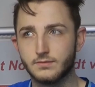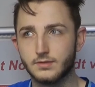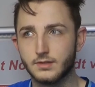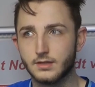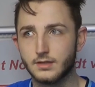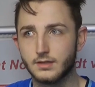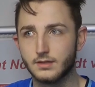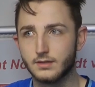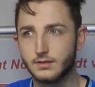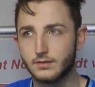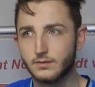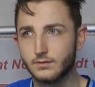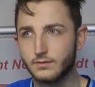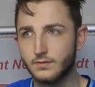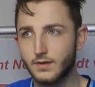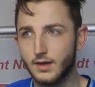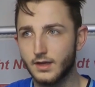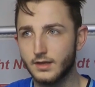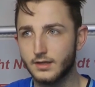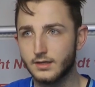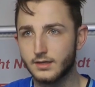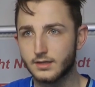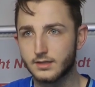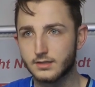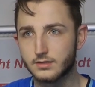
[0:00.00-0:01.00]
Wir
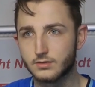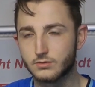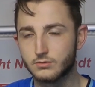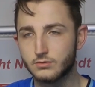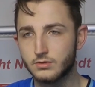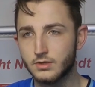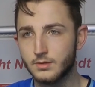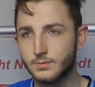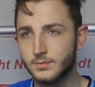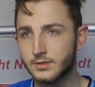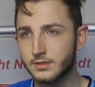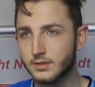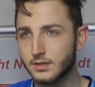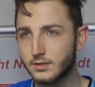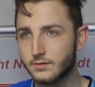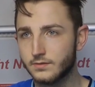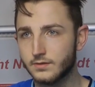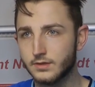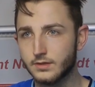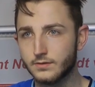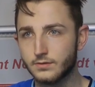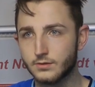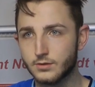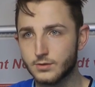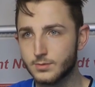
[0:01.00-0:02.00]
fahren eigentlich ganz gut damit, dass
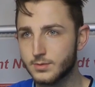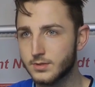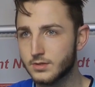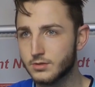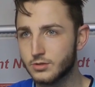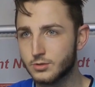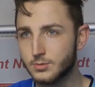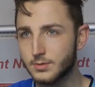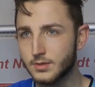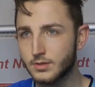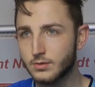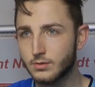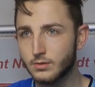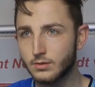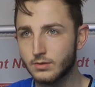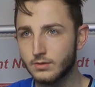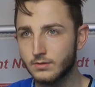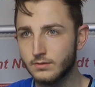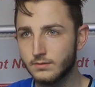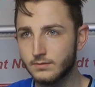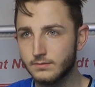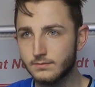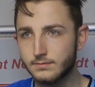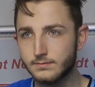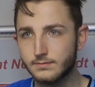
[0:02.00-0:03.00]
wir von Spiel zu Spiel
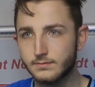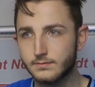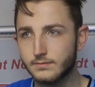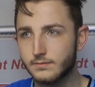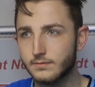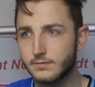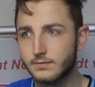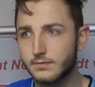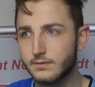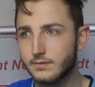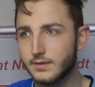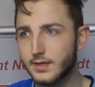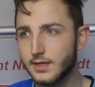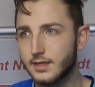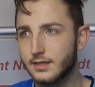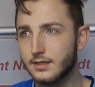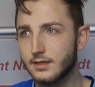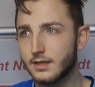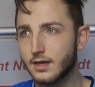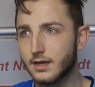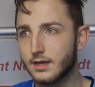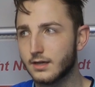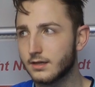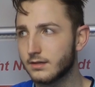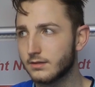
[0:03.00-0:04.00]
gucken, weil
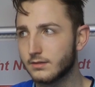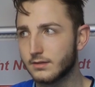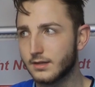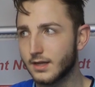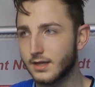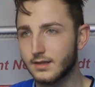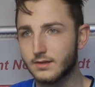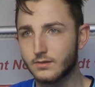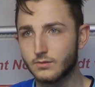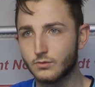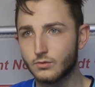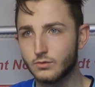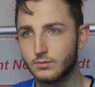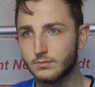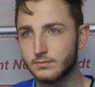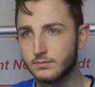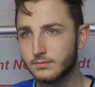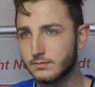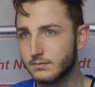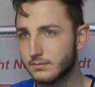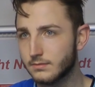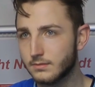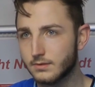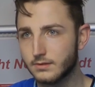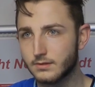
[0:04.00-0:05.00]
nach ganz
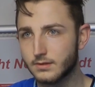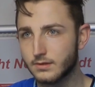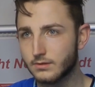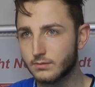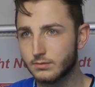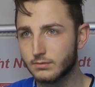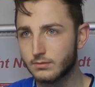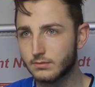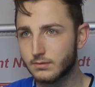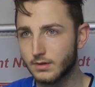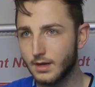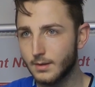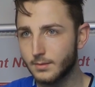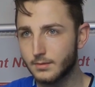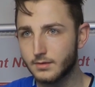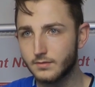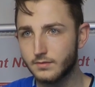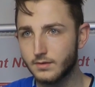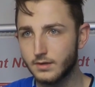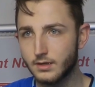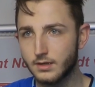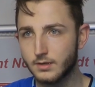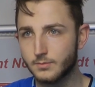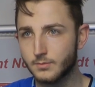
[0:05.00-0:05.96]
oben ist der Zug abgefahren.